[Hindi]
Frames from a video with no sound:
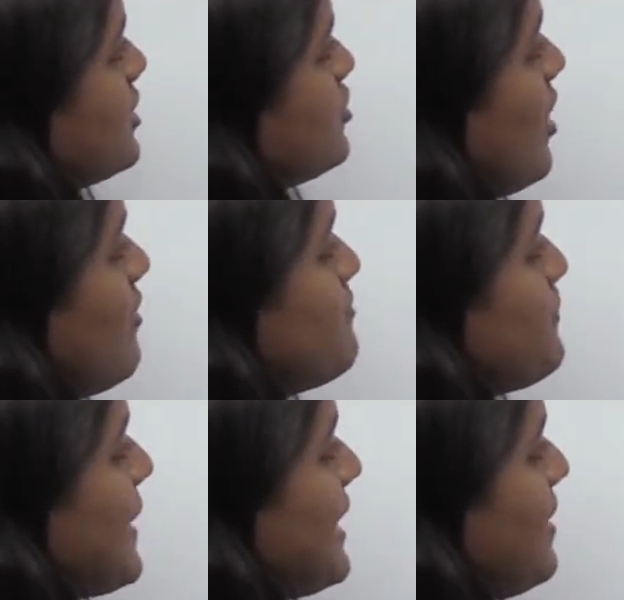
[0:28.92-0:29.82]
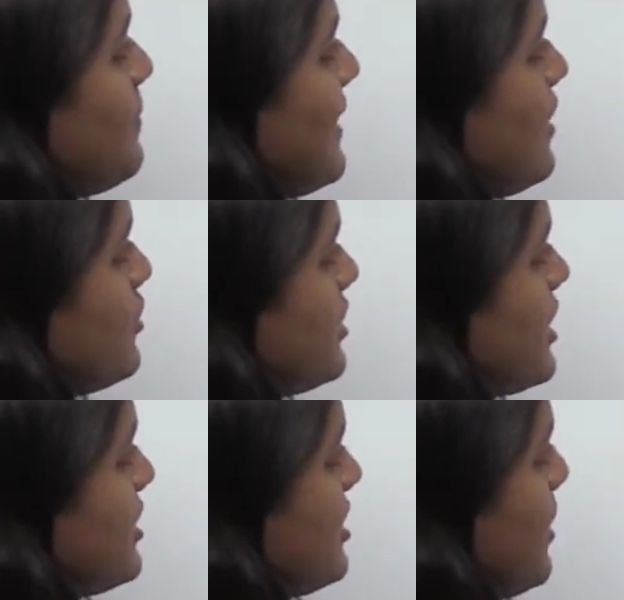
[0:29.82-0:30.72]
जो हम पहला biology
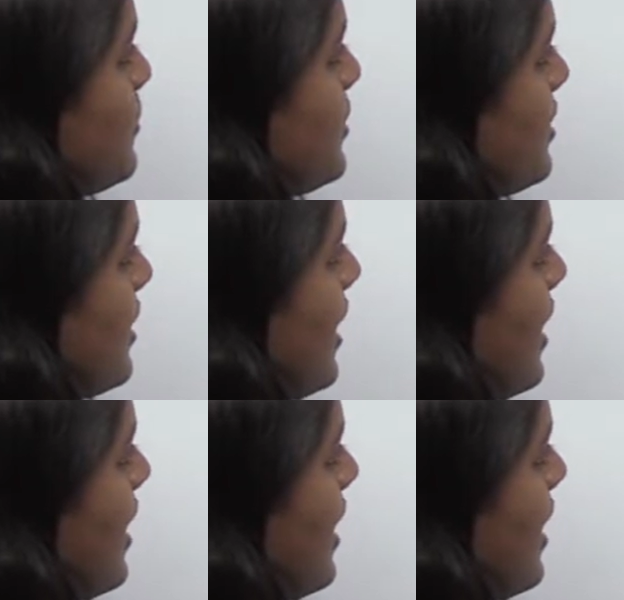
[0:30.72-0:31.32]
का chapter